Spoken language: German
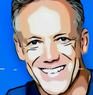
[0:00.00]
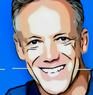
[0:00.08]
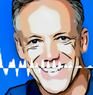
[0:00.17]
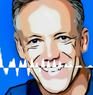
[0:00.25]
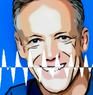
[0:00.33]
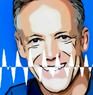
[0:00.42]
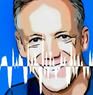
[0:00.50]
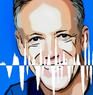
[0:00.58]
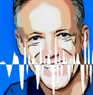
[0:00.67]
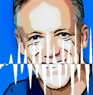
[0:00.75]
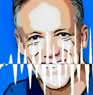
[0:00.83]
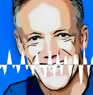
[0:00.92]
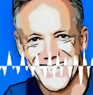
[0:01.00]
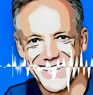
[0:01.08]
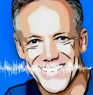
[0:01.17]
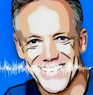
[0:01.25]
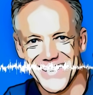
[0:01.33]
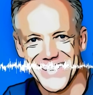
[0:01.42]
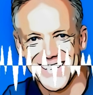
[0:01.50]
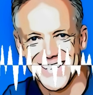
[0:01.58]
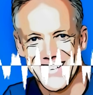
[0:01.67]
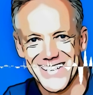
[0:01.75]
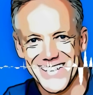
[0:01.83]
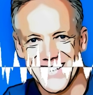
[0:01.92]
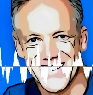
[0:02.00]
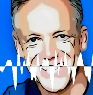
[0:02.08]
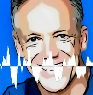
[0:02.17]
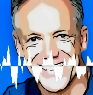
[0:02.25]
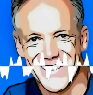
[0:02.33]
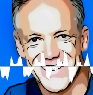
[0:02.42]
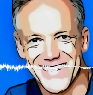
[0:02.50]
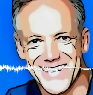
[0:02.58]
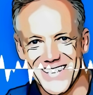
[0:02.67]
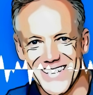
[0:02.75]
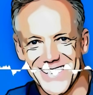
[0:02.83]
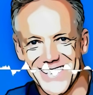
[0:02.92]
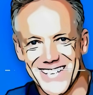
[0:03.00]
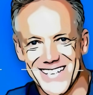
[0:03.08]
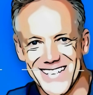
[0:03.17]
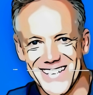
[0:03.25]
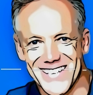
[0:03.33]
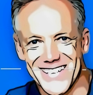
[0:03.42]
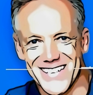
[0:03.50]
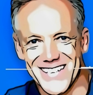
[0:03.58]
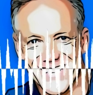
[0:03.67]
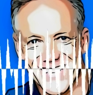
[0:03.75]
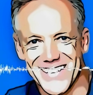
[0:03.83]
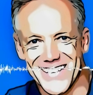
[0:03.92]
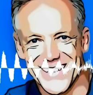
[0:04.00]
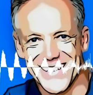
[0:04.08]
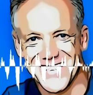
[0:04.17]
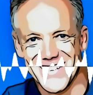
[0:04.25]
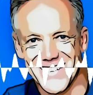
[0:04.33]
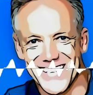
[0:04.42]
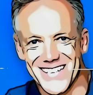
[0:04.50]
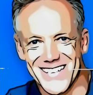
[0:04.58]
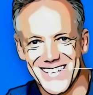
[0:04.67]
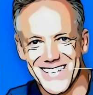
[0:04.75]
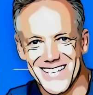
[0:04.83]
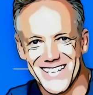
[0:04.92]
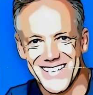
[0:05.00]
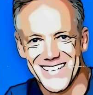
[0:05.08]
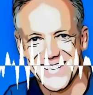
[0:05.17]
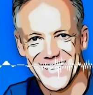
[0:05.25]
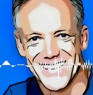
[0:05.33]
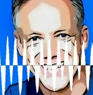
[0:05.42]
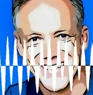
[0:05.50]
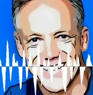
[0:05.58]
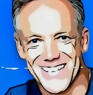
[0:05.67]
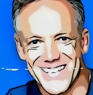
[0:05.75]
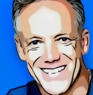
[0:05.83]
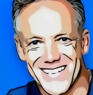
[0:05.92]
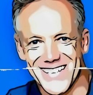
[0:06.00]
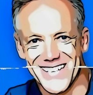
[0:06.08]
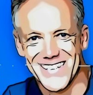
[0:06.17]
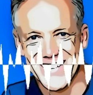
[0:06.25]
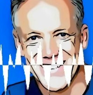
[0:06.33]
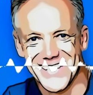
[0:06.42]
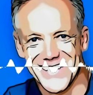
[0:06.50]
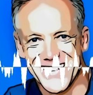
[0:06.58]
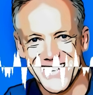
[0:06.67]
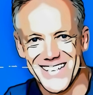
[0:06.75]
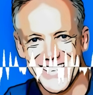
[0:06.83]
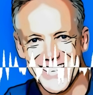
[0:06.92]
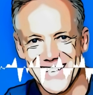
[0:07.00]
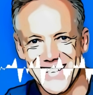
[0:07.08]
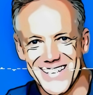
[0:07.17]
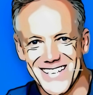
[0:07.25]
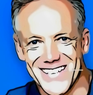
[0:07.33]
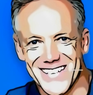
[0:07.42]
Leg den Schalter um und erschaffe die nächste beste Version von dir. Dir ein schönes Wochenende. Liebe Grüße, dein Ralf Bohlmann.